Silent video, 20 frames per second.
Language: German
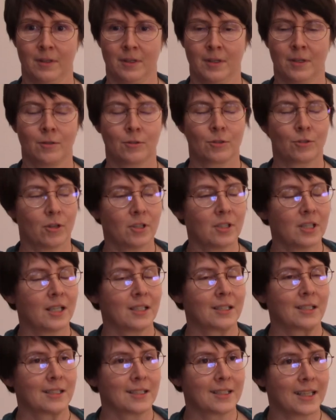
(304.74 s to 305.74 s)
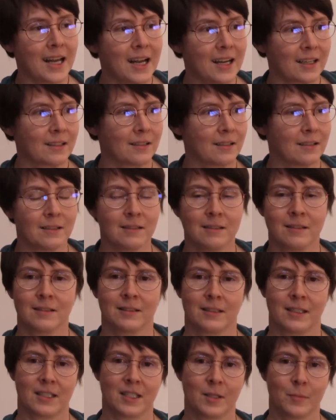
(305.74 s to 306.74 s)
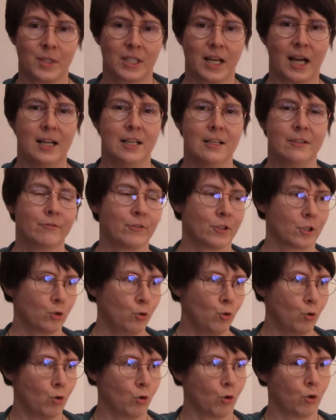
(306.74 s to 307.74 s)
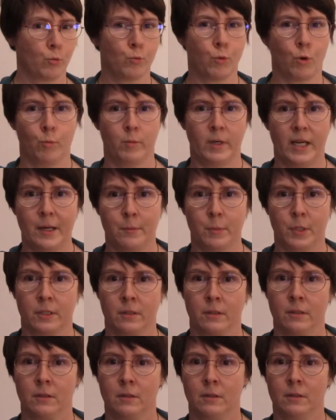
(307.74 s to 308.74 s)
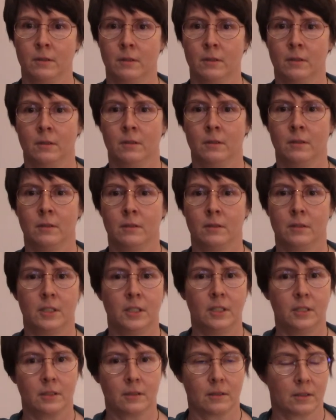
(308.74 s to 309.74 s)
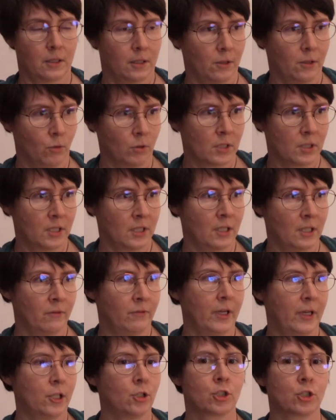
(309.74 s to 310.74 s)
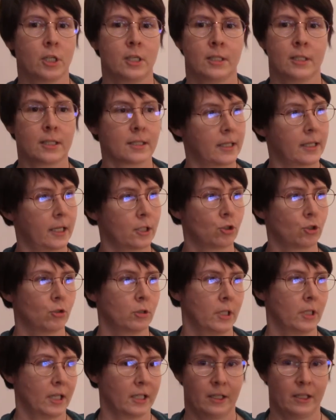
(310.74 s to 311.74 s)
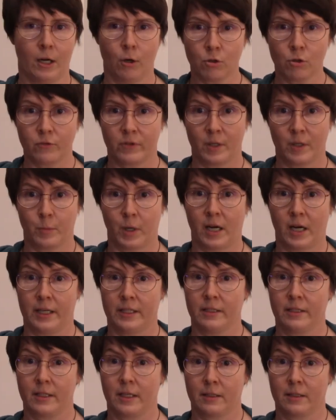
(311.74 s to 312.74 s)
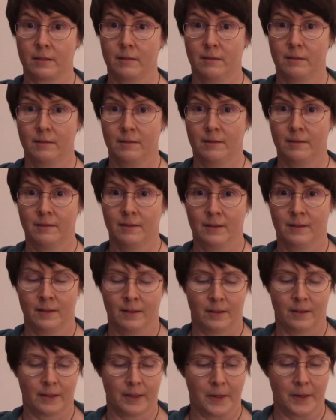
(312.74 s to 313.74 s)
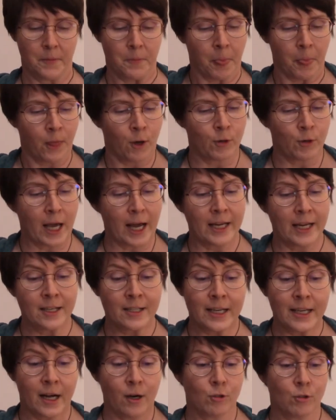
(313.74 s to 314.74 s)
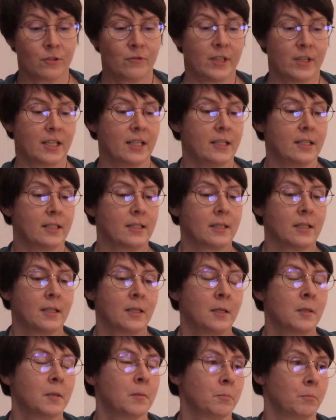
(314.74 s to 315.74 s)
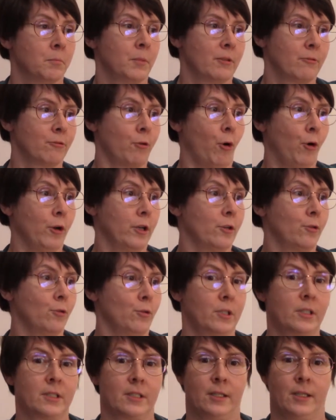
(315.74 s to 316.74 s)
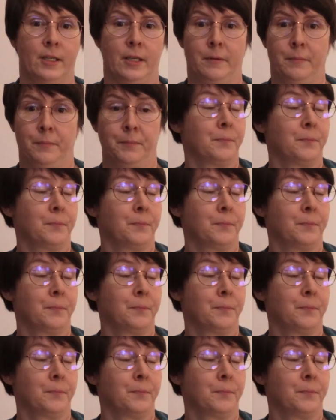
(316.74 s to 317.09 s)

Und Gott hat gesagt, dass er mit allen Versuchungen und Problemen, die sich uns in den Weg stellen, dass er schon da den Ausweg bereitet hat. Ja? Und einer der Auswege ist, mit Freude durchzugehen.